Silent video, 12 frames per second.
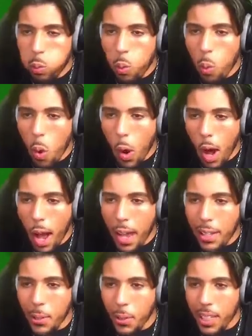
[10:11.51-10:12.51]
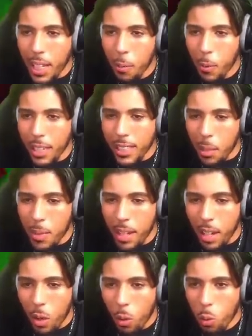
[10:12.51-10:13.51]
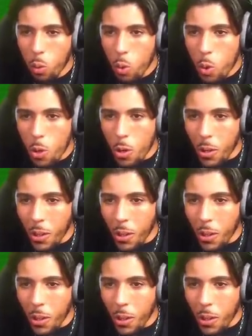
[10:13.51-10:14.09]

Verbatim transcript: What Ok, bon les amis. oh